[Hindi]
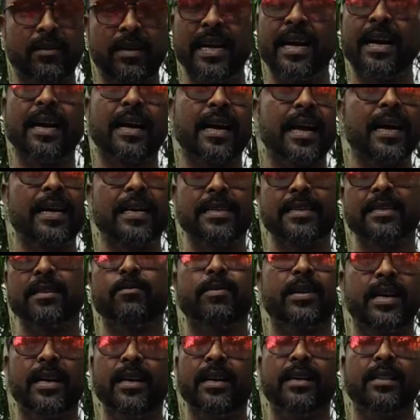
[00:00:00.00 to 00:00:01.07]
लंगड़ा ये सब
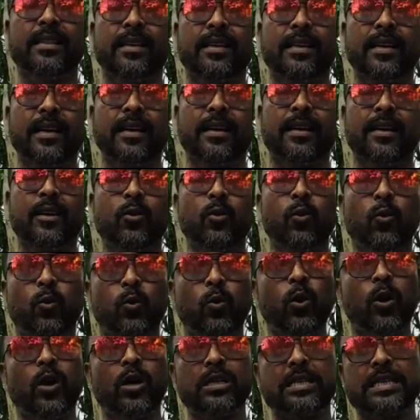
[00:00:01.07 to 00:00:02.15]
नहीं लेते हैं ना
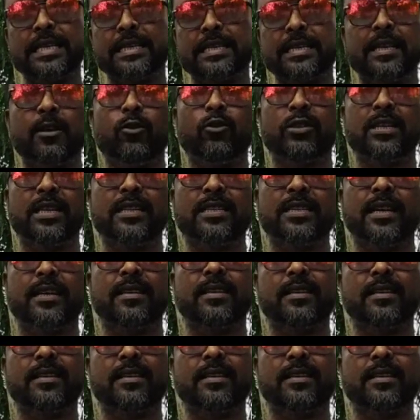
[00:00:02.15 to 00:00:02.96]
वो जैसे लोग सस्ता